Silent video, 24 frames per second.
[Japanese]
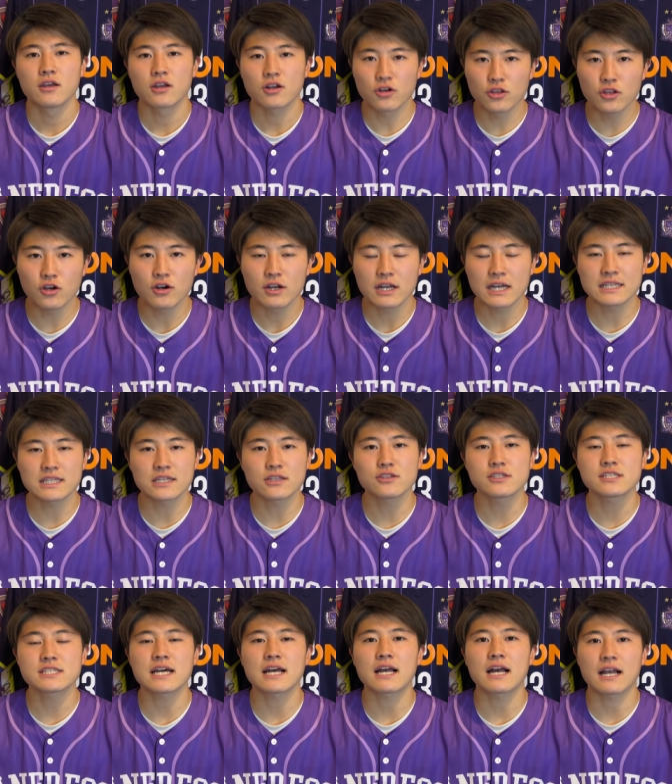この片
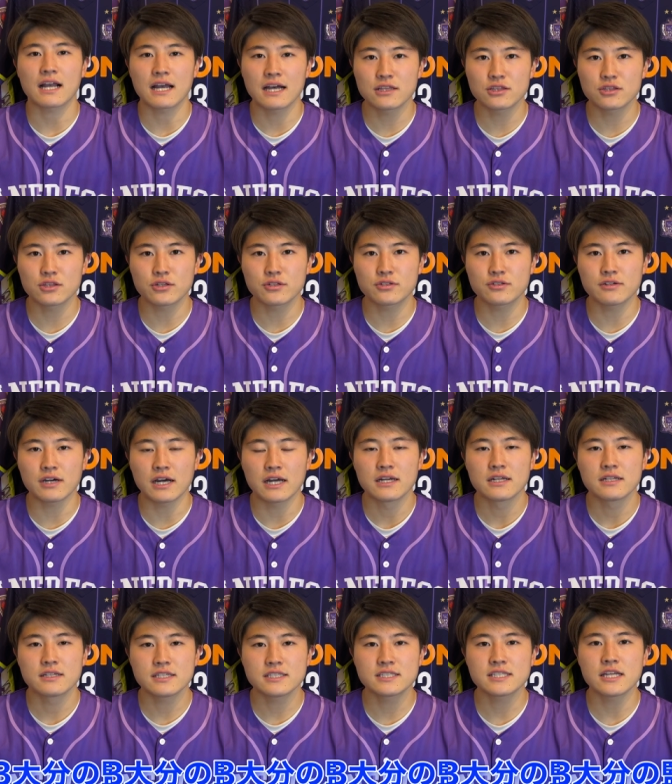野坂監督は
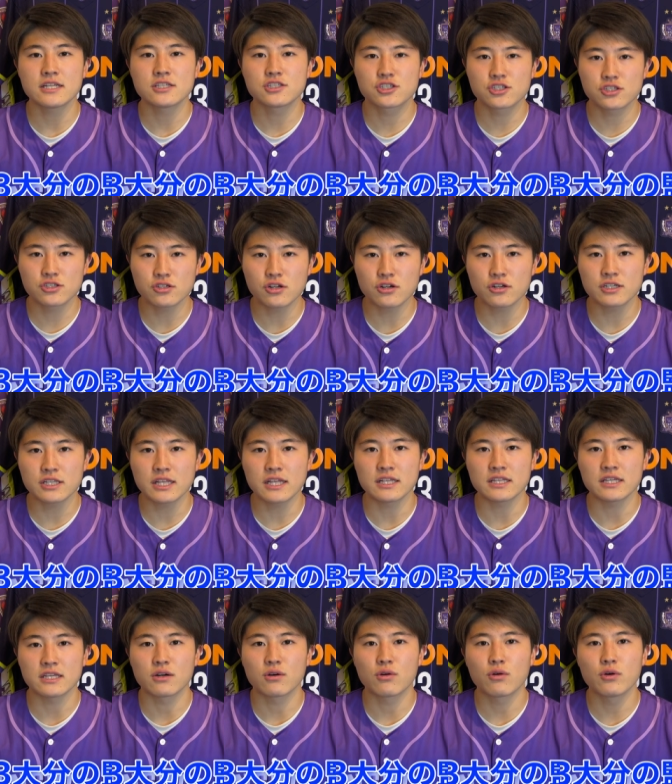2016年
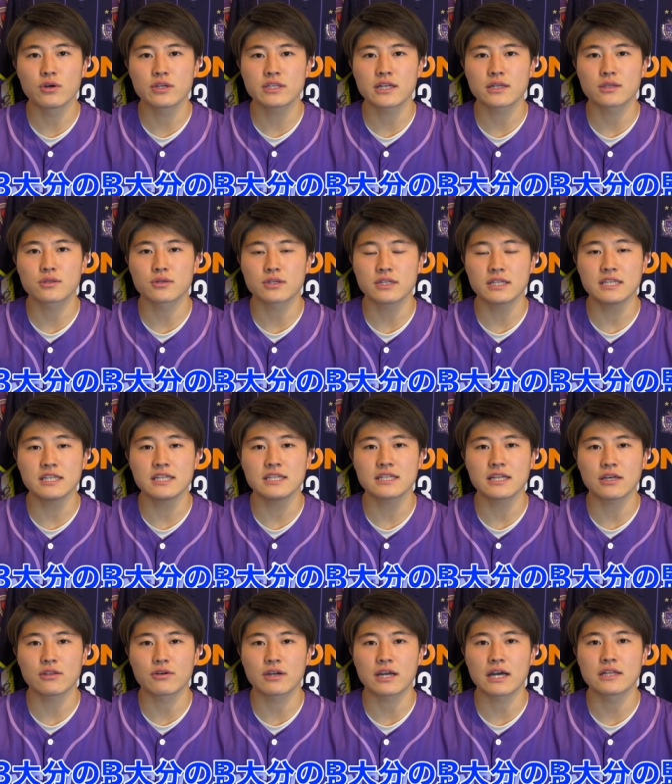に大分
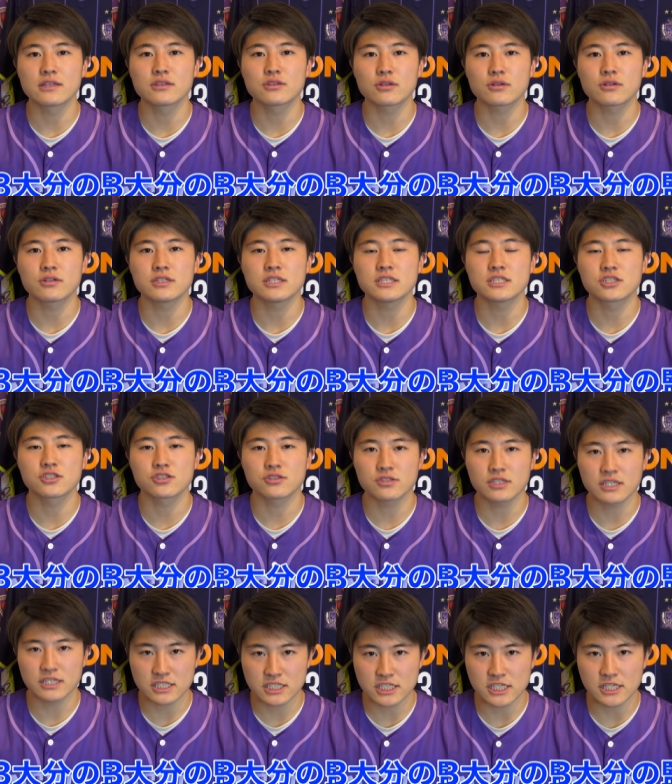トリニータの監督に就任